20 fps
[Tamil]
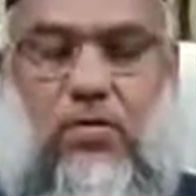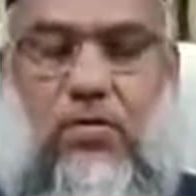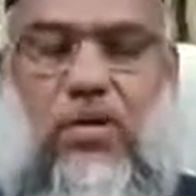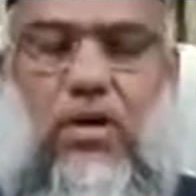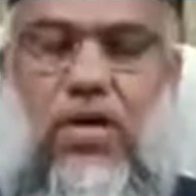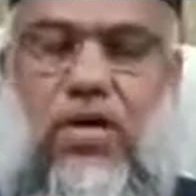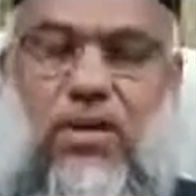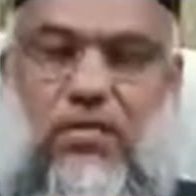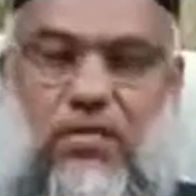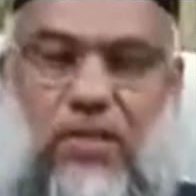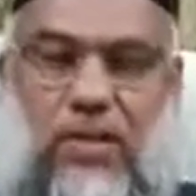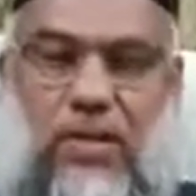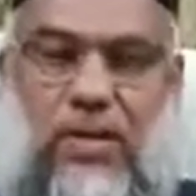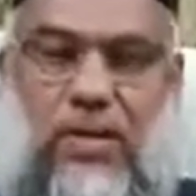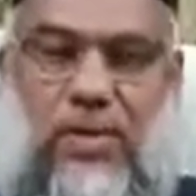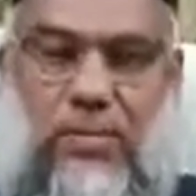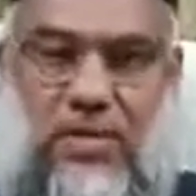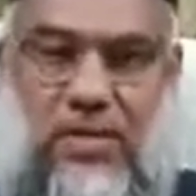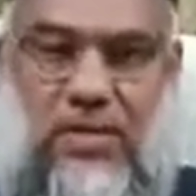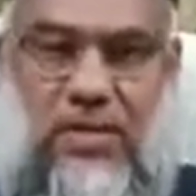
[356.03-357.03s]
ஒரு
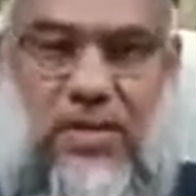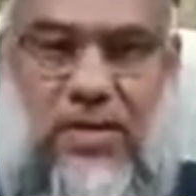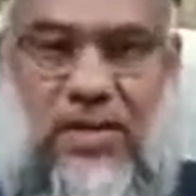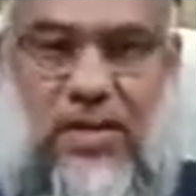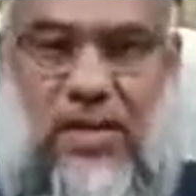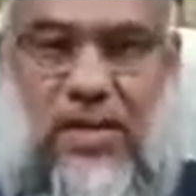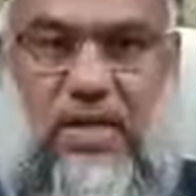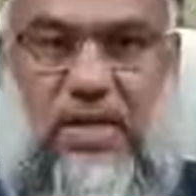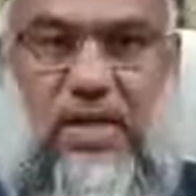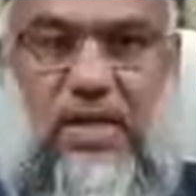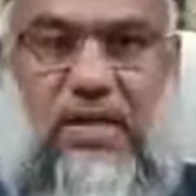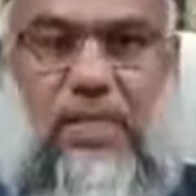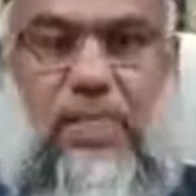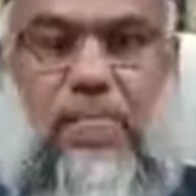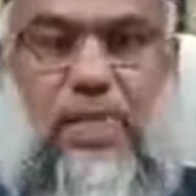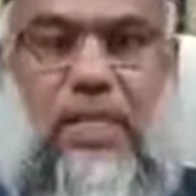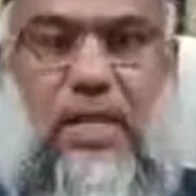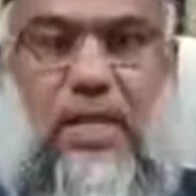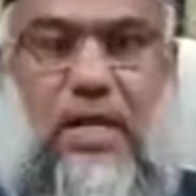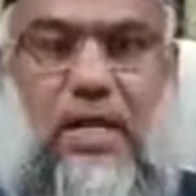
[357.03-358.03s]
ஹாஃபிலான பெண் இருக்கிறாங்க
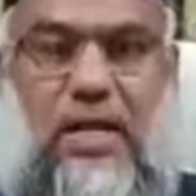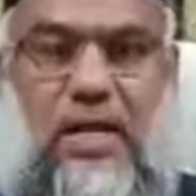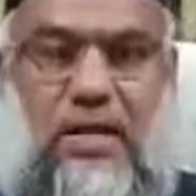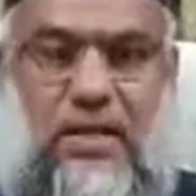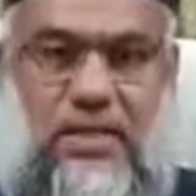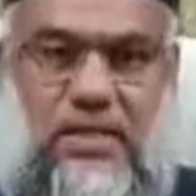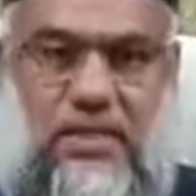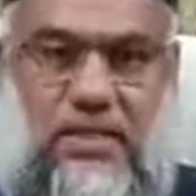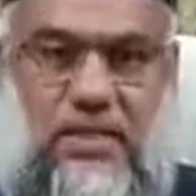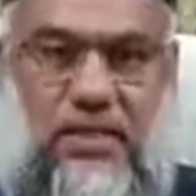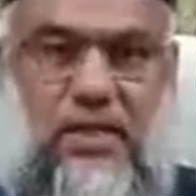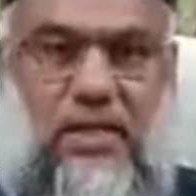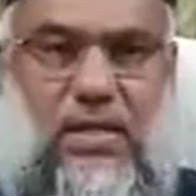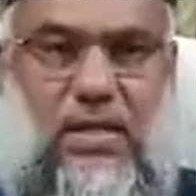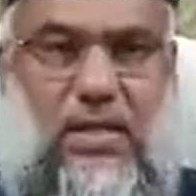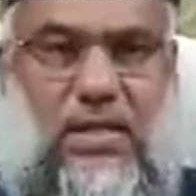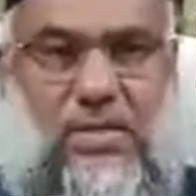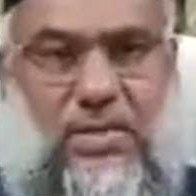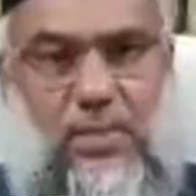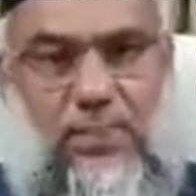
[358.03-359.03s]
அல்லது
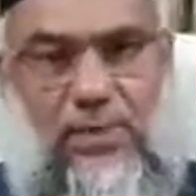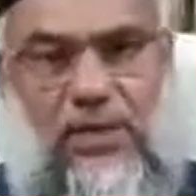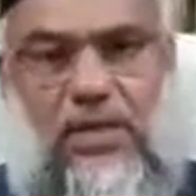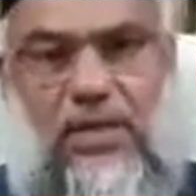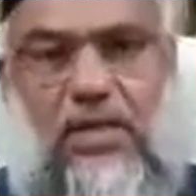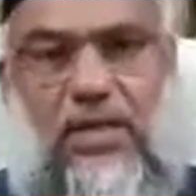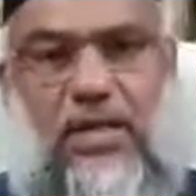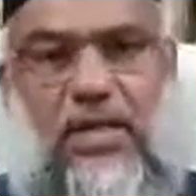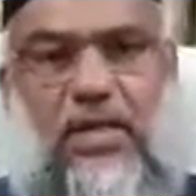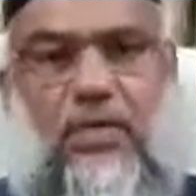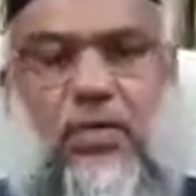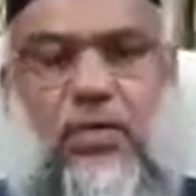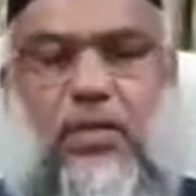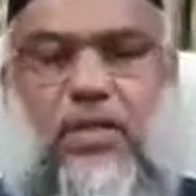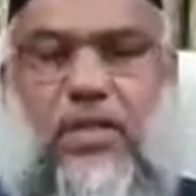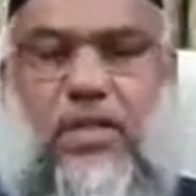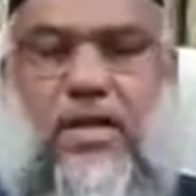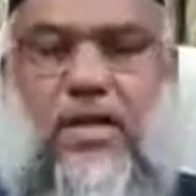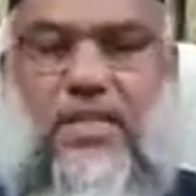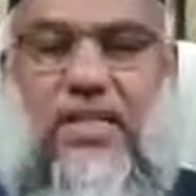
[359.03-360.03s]
அந்த பெண்கள்லேயே
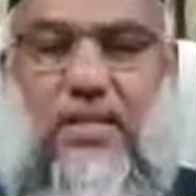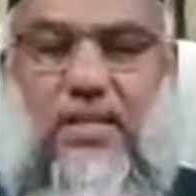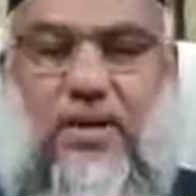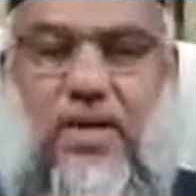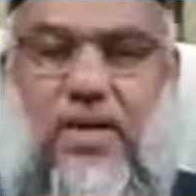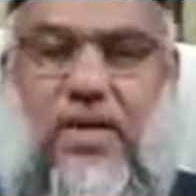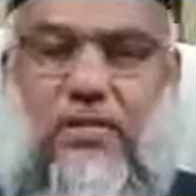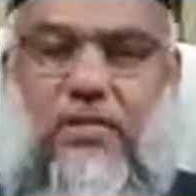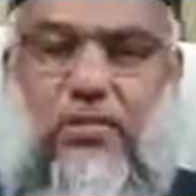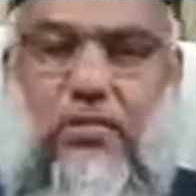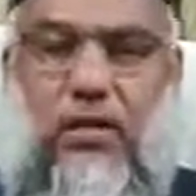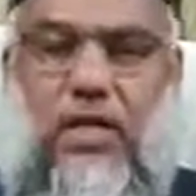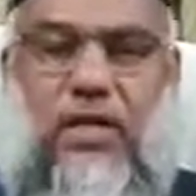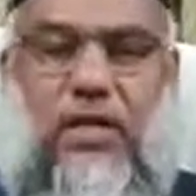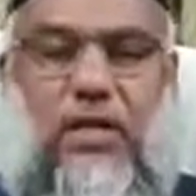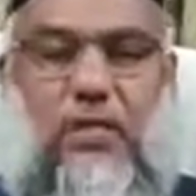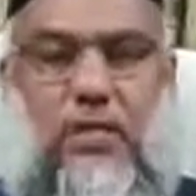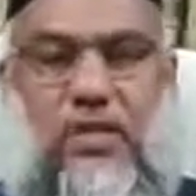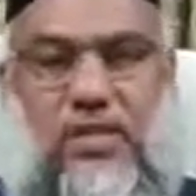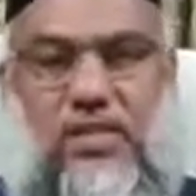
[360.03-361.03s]
ஒருத்தர் அதிகமான
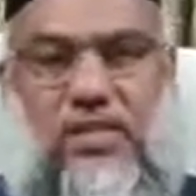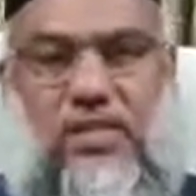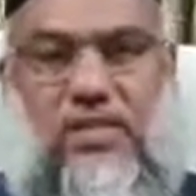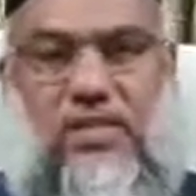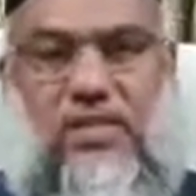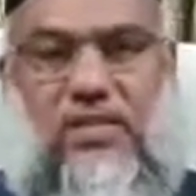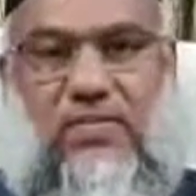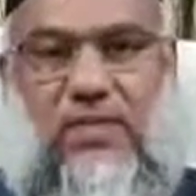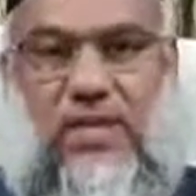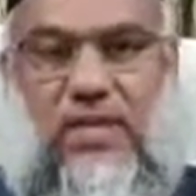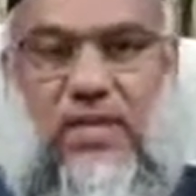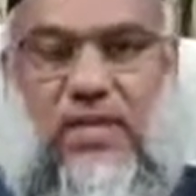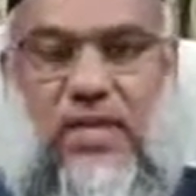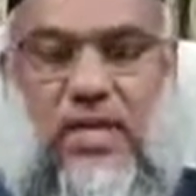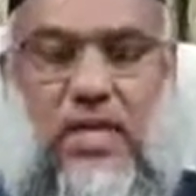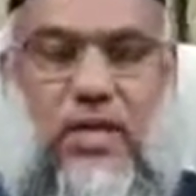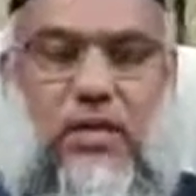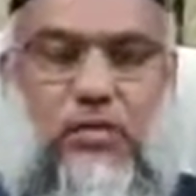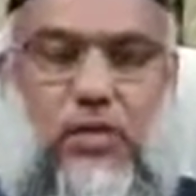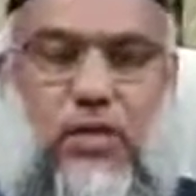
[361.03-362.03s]
சூறாக்கள் ஓத தெரிந்தவர்
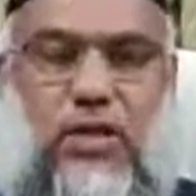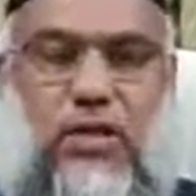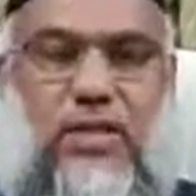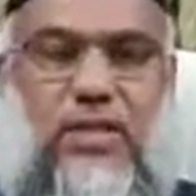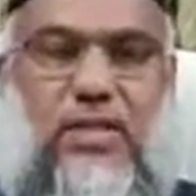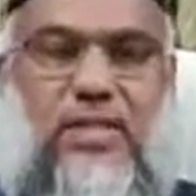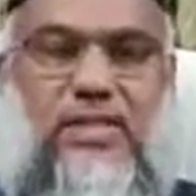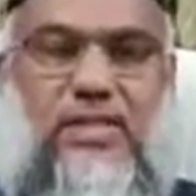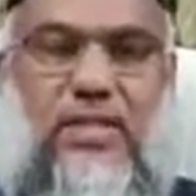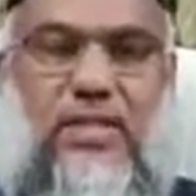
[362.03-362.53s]
இருக்கிறார் தொழிலுடைய